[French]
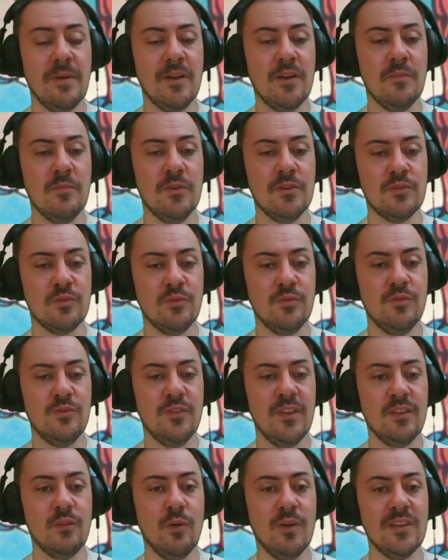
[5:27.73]
pas comment ils ont eu
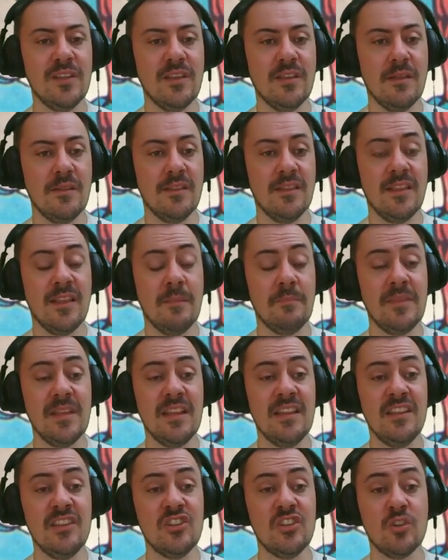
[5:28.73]
les droits
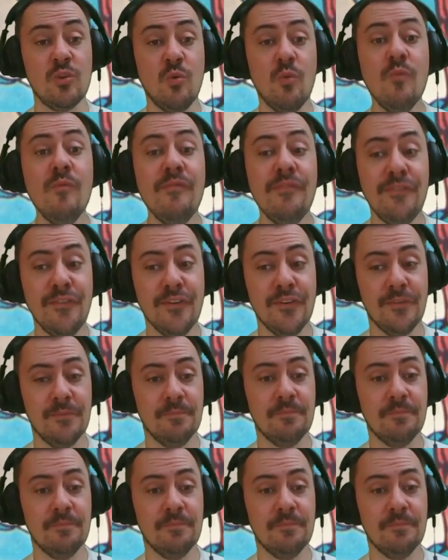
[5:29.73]
d'adapter les Schtroumpfs.